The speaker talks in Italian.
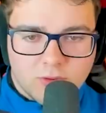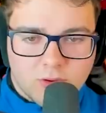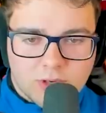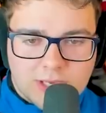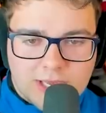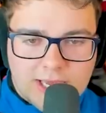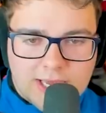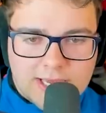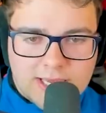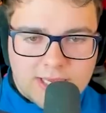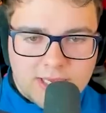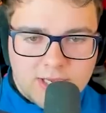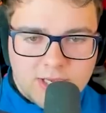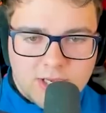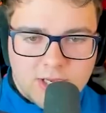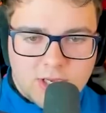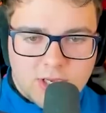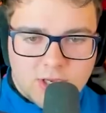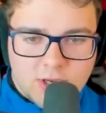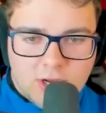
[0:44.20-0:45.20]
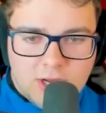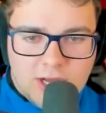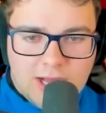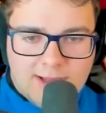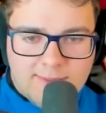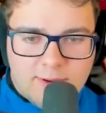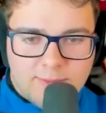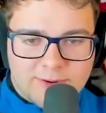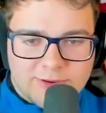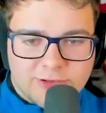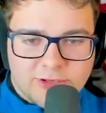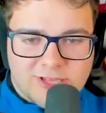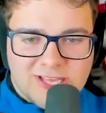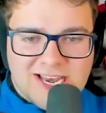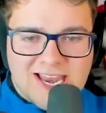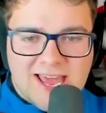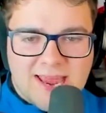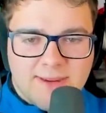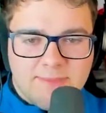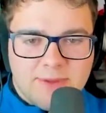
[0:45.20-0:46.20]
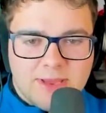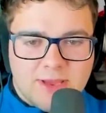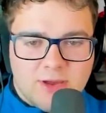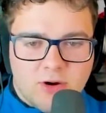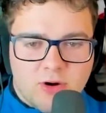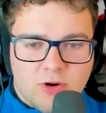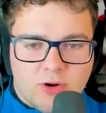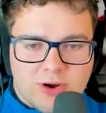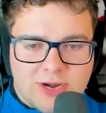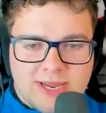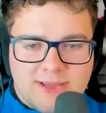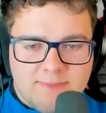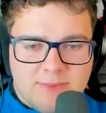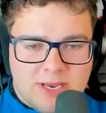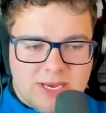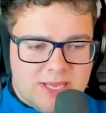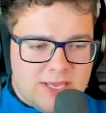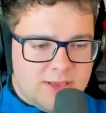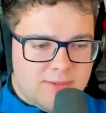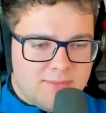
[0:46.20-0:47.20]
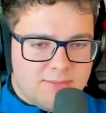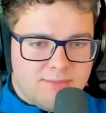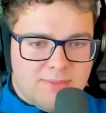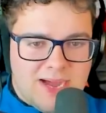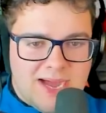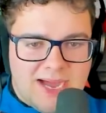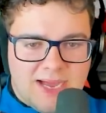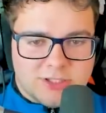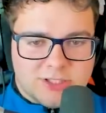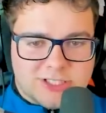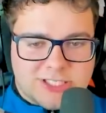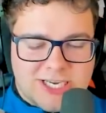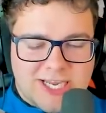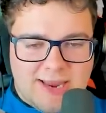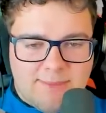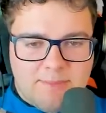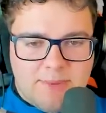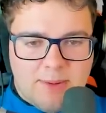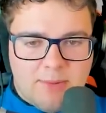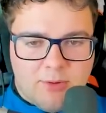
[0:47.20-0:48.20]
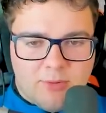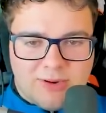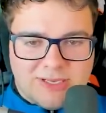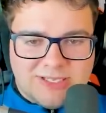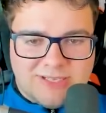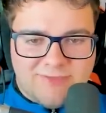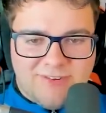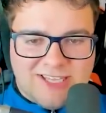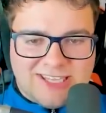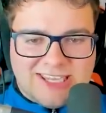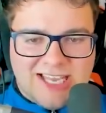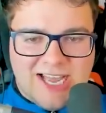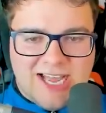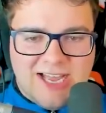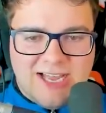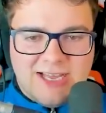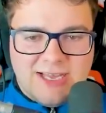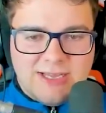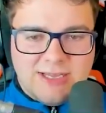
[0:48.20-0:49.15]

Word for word: ok... Abbiamo preso delle armi orribili, ma ce l'abbiamo quasi fatta?